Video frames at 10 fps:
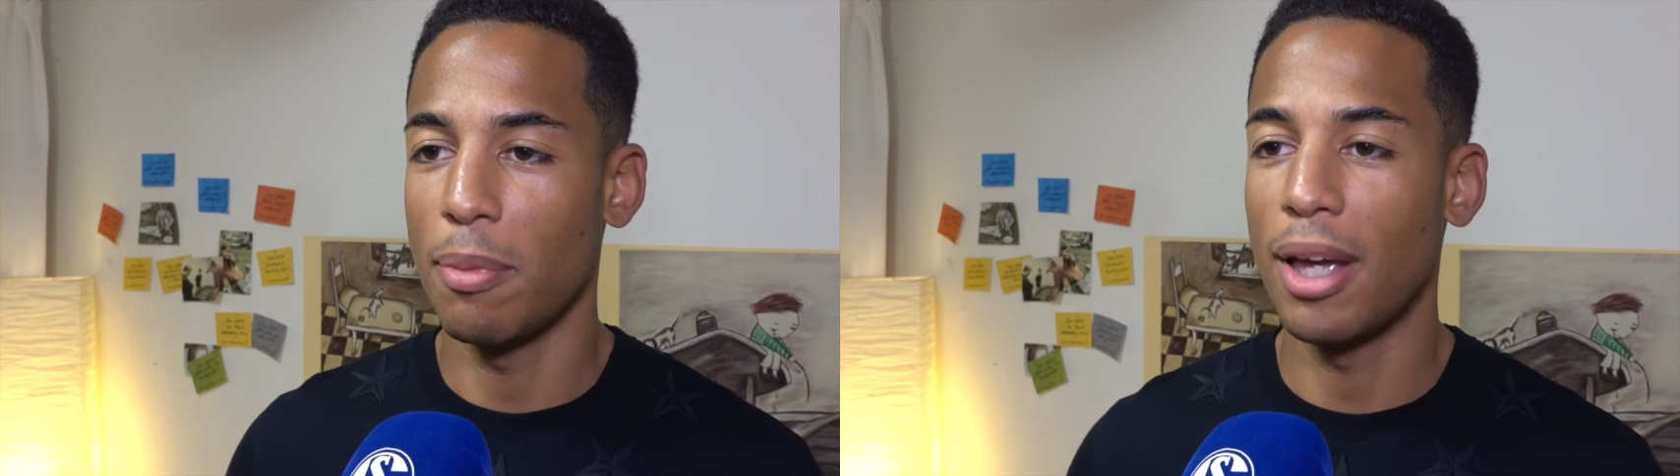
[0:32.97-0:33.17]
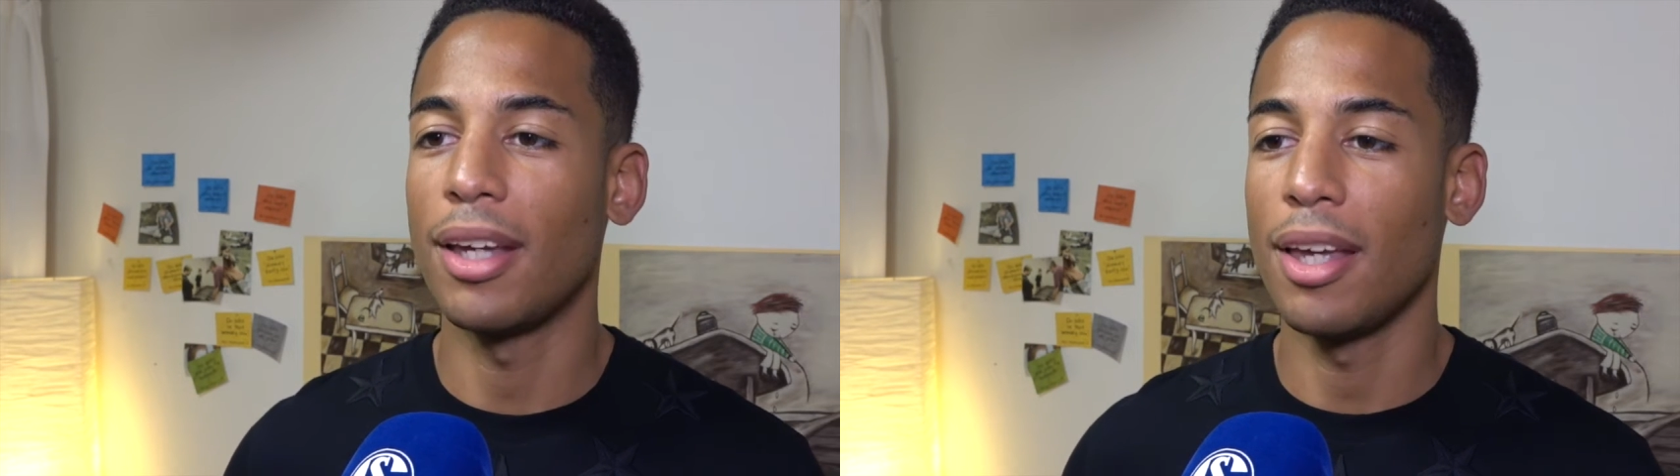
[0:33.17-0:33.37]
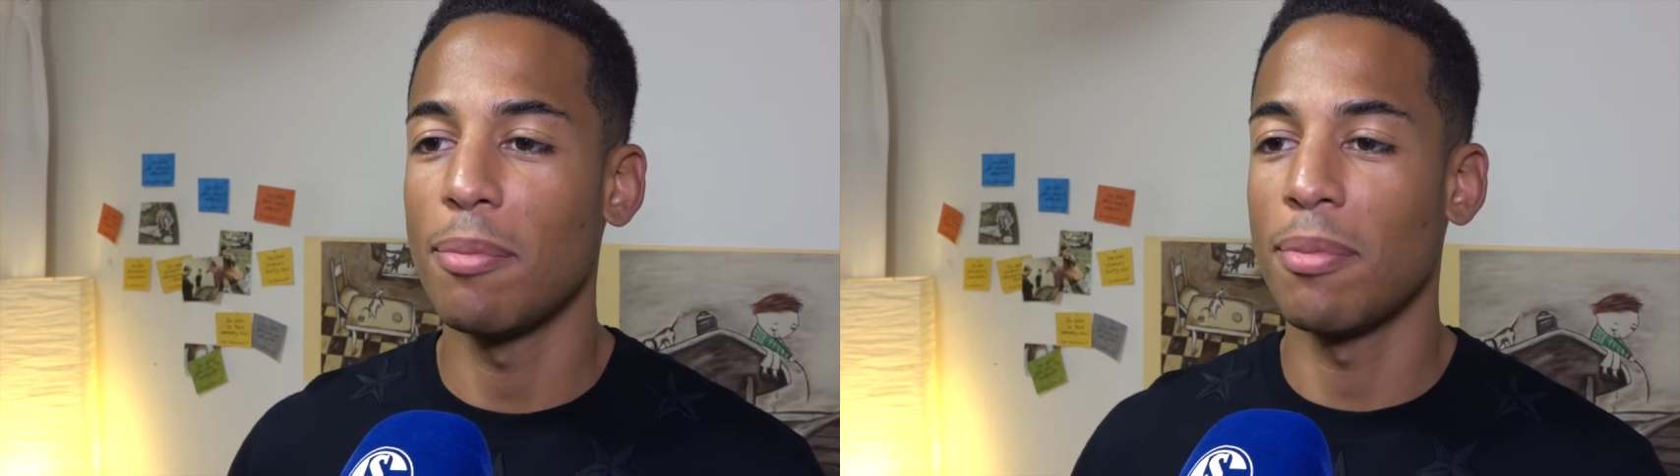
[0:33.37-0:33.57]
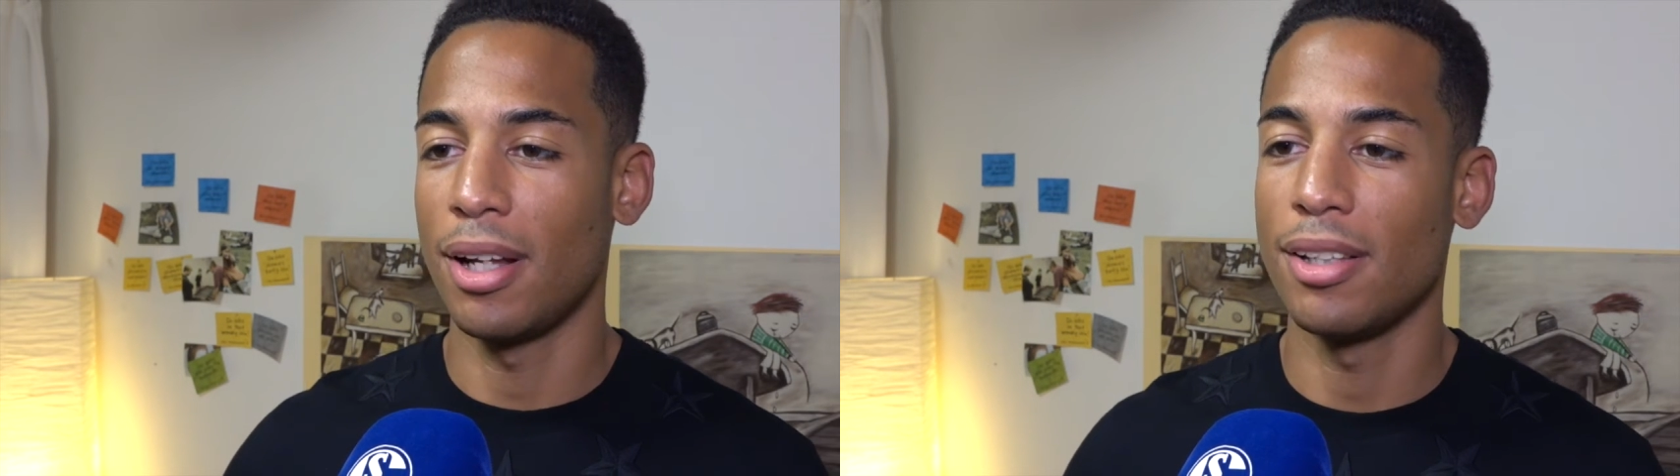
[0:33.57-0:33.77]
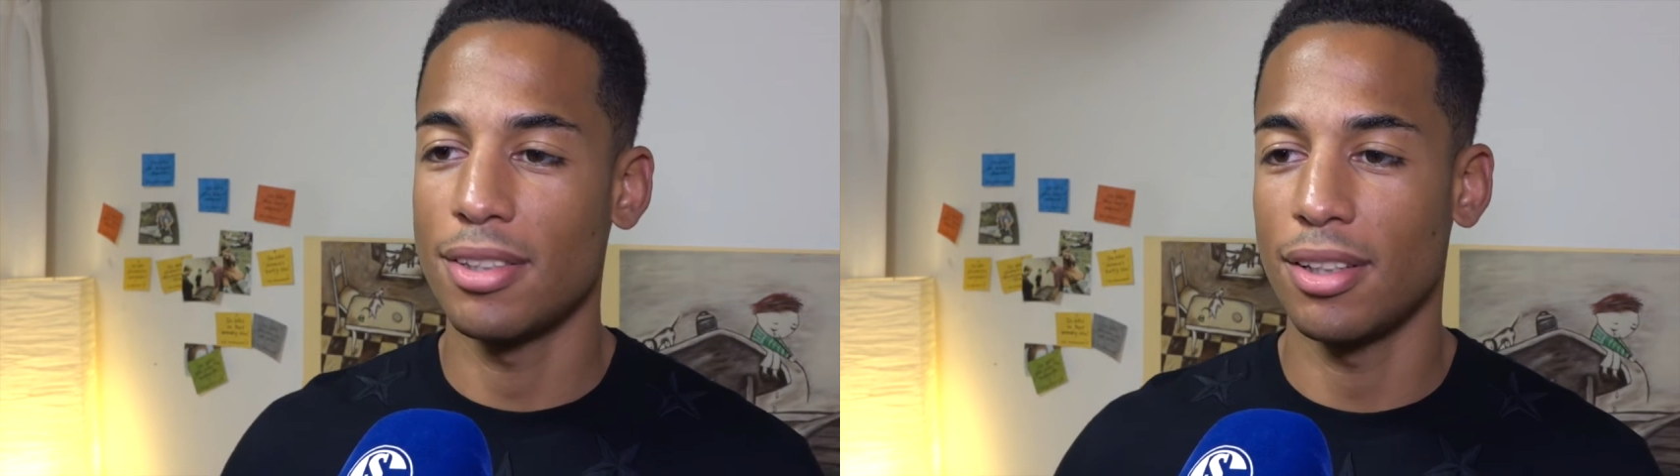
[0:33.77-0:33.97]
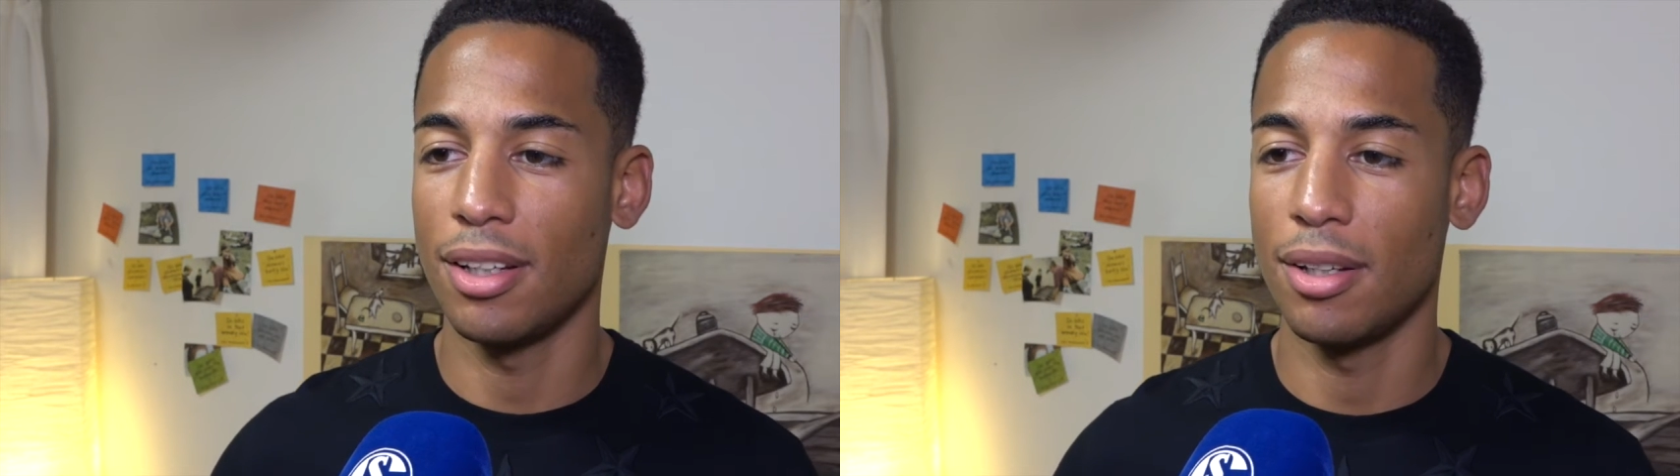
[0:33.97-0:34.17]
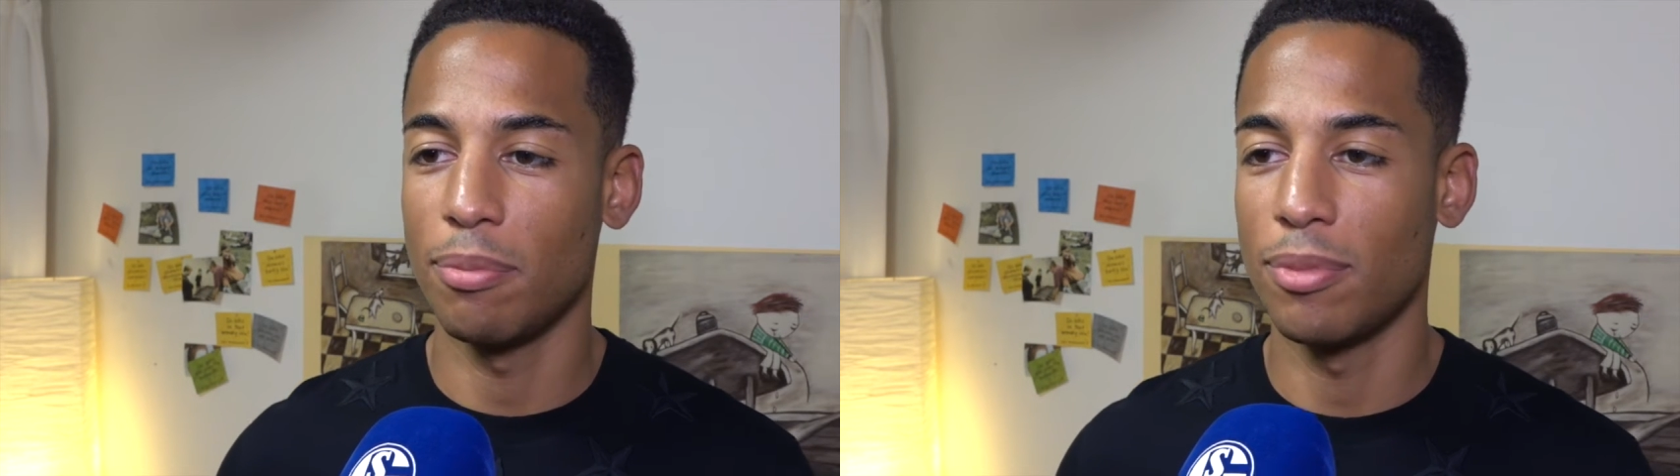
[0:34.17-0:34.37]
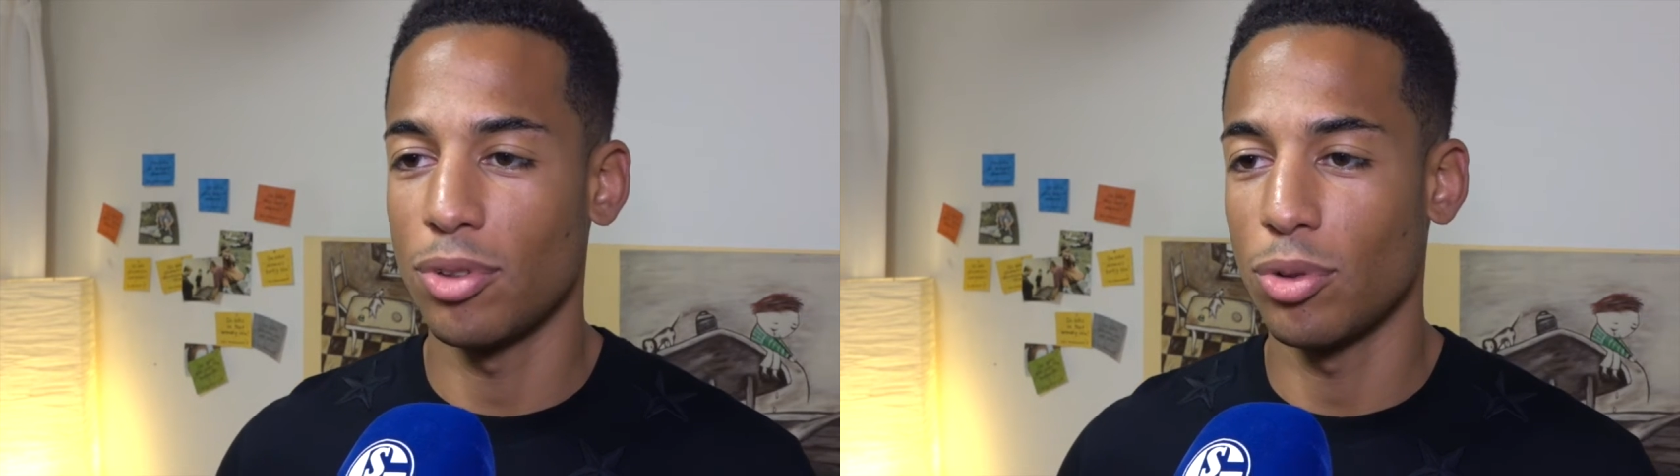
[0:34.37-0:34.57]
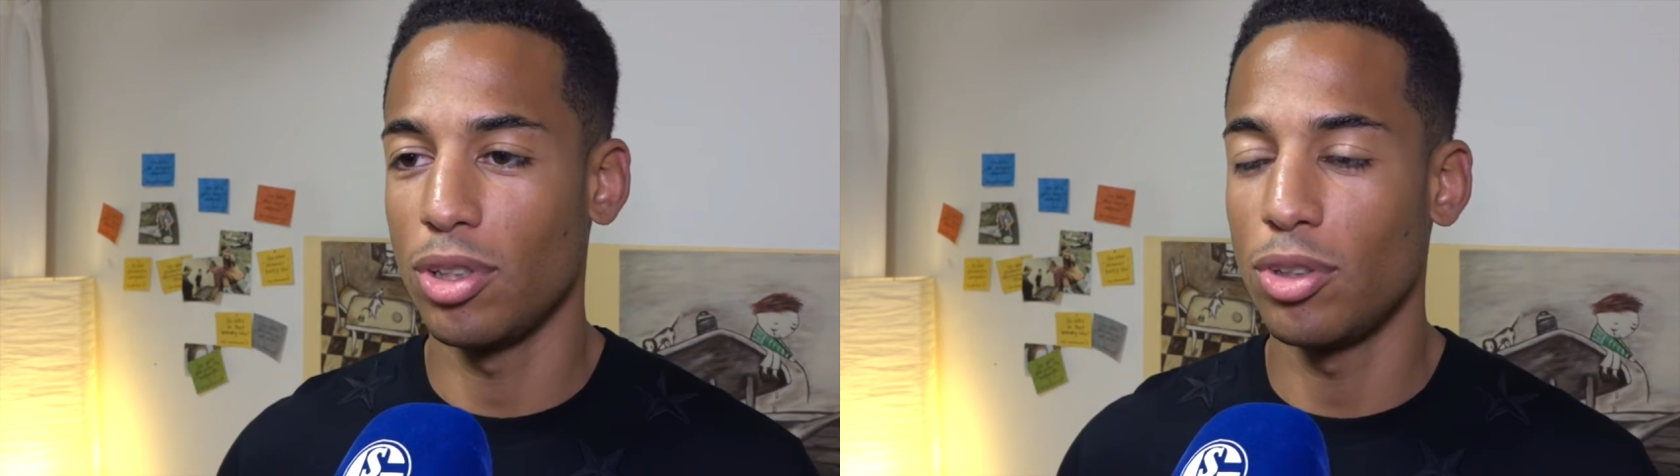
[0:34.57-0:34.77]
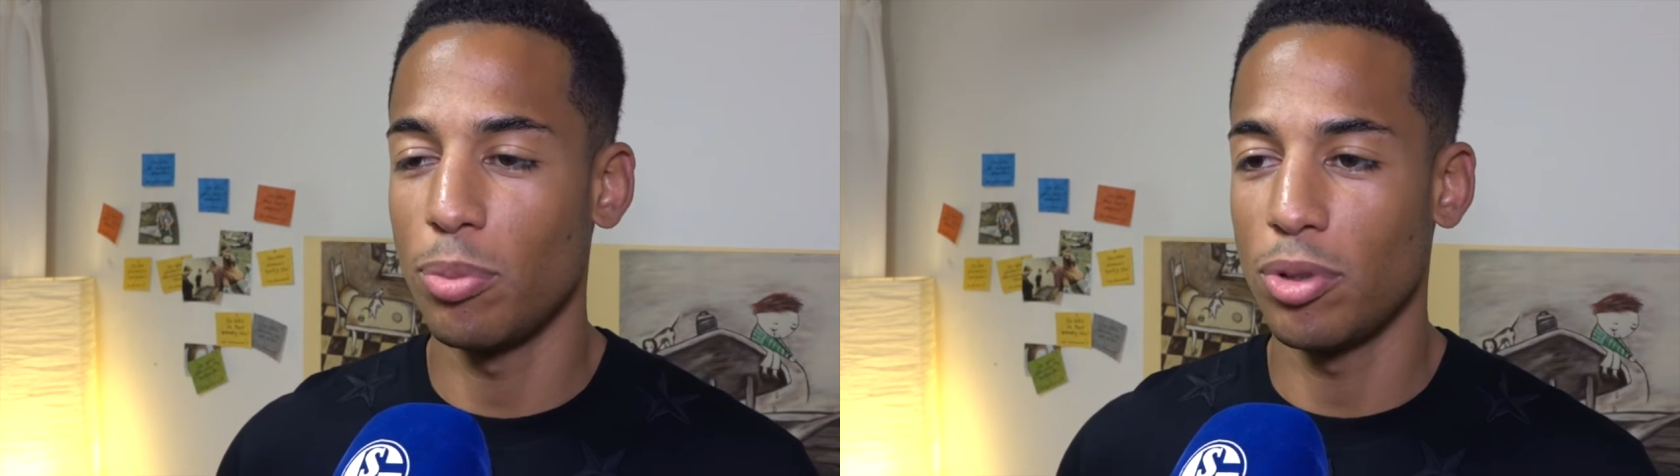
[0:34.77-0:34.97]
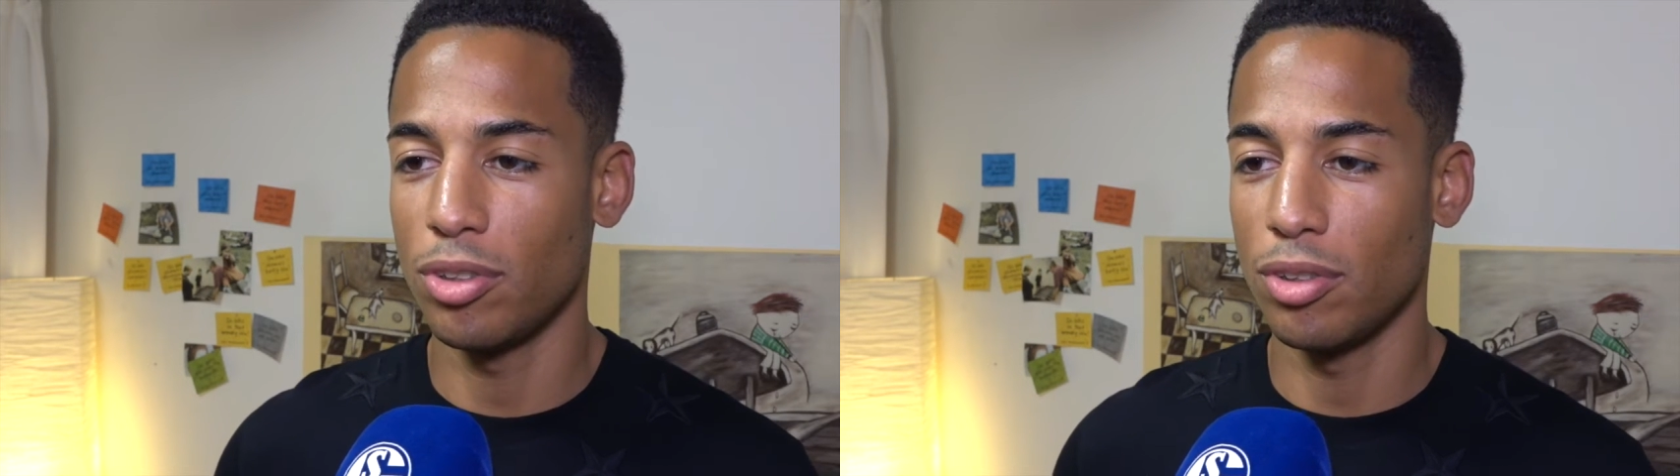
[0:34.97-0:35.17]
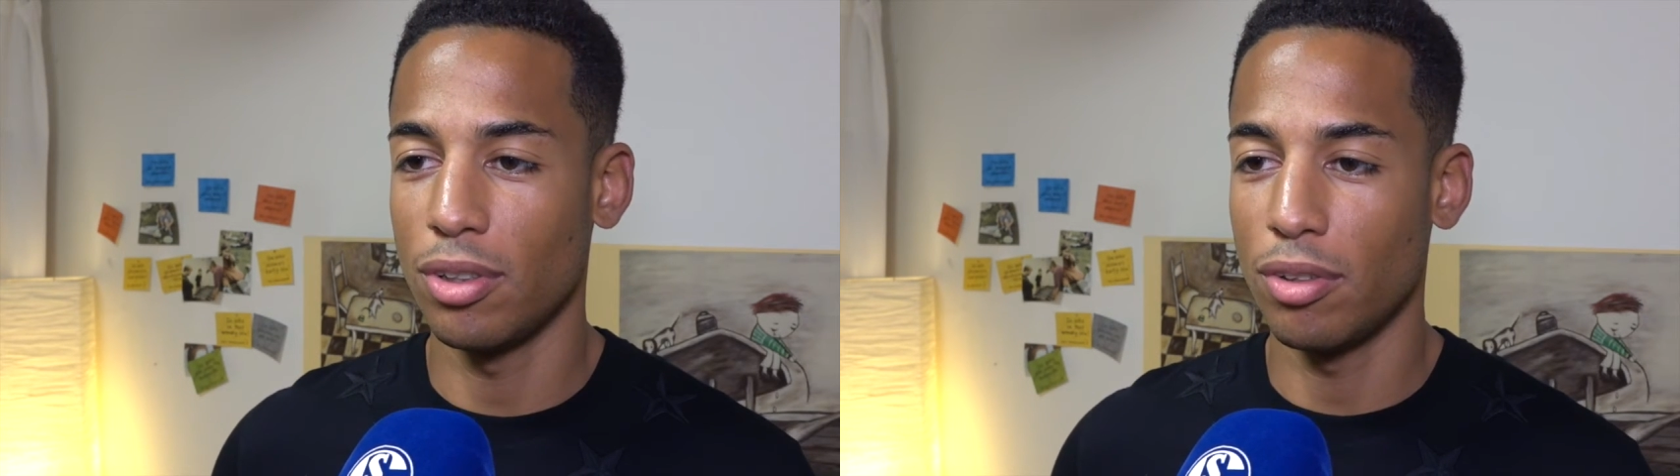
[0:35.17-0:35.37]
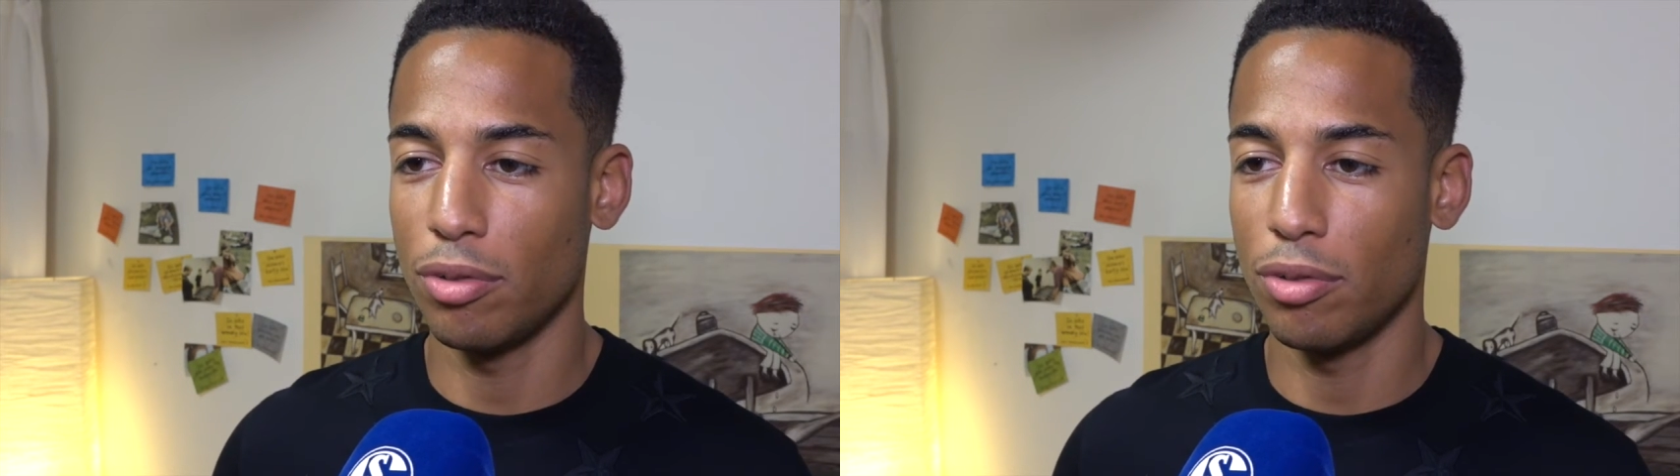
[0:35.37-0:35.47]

mehr geben als ähm, so die typischen